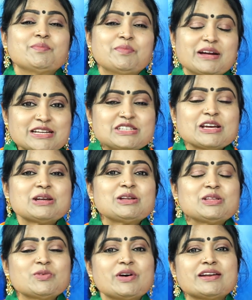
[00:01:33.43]
మన
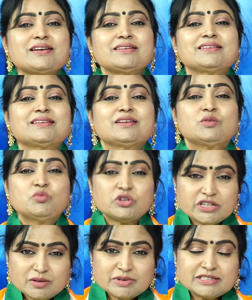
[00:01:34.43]
ఛానల్ ద్వారా
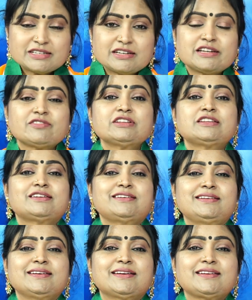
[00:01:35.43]
ముఖ్యమంత్రి రేవంత్
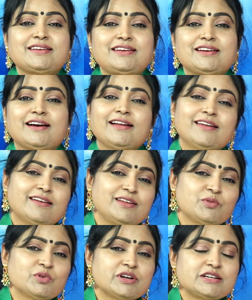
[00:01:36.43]
రెడ్డి గారికి
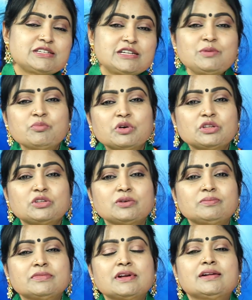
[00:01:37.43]
అలానే ఉన్న టీం
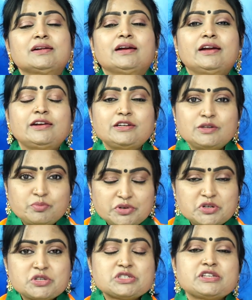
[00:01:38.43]
మొత్తం అండ్
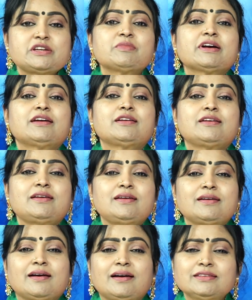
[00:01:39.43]
డిప్యూటీ సీఎం గారికి
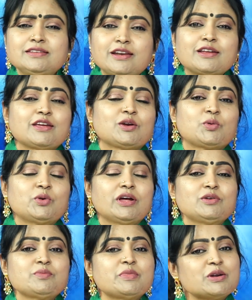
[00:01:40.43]
అందరికీ
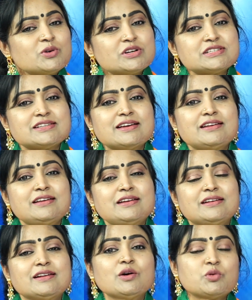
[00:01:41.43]
కూడాను మరొకసారి
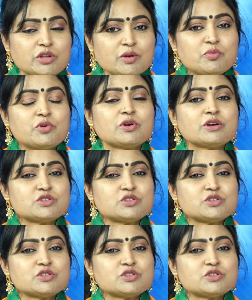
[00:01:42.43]
నా హృదయపూర్వక